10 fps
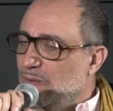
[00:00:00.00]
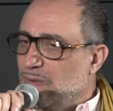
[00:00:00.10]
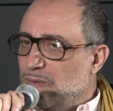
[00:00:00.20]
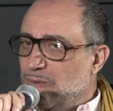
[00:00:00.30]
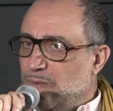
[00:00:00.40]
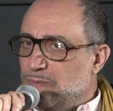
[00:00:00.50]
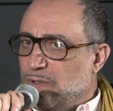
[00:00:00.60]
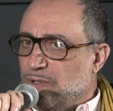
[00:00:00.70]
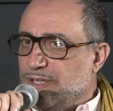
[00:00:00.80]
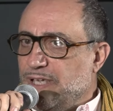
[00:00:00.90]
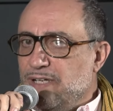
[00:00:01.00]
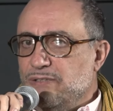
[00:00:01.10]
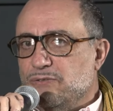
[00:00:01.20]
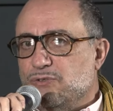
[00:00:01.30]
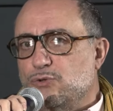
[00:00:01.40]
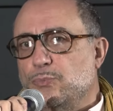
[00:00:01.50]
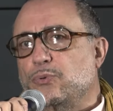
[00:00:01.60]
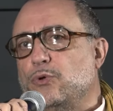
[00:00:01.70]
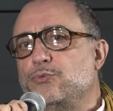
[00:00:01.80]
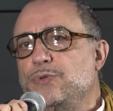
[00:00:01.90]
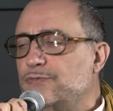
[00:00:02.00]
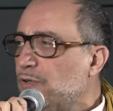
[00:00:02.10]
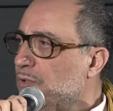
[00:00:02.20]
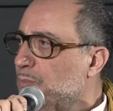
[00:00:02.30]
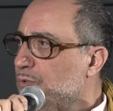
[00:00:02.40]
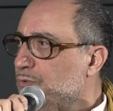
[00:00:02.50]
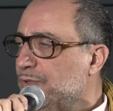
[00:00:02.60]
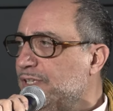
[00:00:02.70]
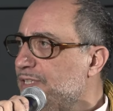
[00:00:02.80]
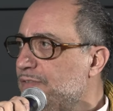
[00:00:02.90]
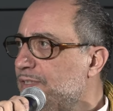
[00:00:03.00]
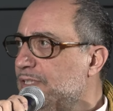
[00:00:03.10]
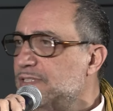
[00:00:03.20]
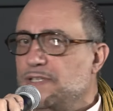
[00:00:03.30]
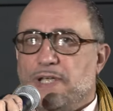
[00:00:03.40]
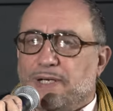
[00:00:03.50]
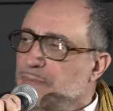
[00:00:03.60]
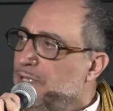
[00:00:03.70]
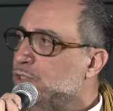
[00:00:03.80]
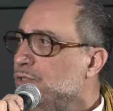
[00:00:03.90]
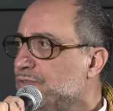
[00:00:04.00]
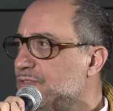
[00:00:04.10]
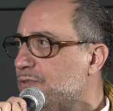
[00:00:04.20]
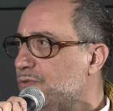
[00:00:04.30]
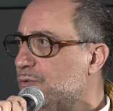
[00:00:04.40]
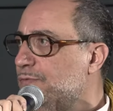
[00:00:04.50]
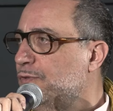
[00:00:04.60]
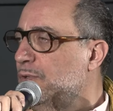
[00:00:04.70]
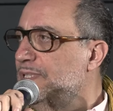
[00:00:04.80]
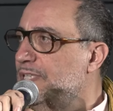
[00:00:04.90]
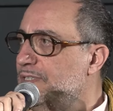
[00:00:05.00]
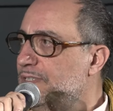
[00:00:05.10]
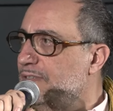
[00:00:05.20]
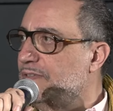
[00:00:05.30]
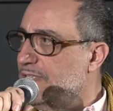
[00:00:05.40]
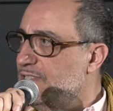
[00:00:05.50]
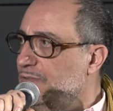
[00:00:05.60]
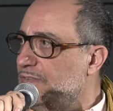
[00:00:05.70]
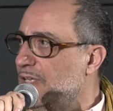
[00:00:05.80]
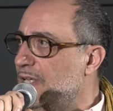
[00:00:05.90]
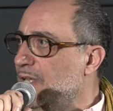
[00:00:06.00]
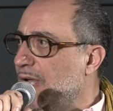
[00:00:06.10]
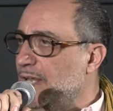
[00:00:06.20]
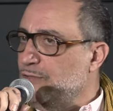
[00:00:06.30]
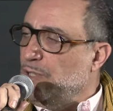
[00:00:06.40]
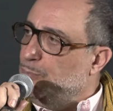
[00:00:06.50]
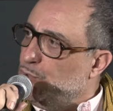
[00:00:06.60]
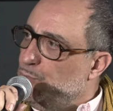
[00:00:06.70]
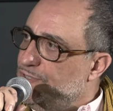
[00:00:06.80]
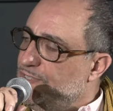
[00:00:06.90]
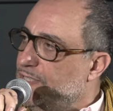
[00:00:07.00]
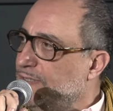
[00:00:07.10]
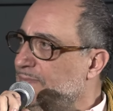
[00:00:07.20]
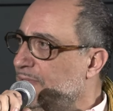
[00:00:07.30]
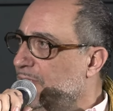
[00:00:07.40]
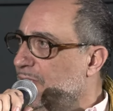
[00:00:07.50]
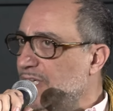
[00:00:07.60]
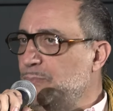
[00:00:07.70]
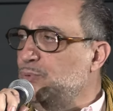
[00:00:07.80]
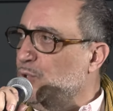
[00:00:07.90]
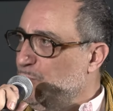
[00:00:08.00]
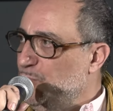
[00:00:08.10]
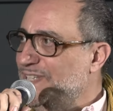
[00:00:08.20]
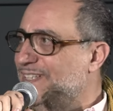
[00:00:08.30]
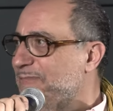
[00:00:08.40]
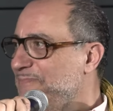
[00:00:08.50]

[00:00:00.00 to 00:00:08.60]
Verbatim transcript: dans laquelle se produit une forme de créativité, c'est-à-dire l'émergence de formes inédites, intéressantes, à la fois pour le musicien et pour le public.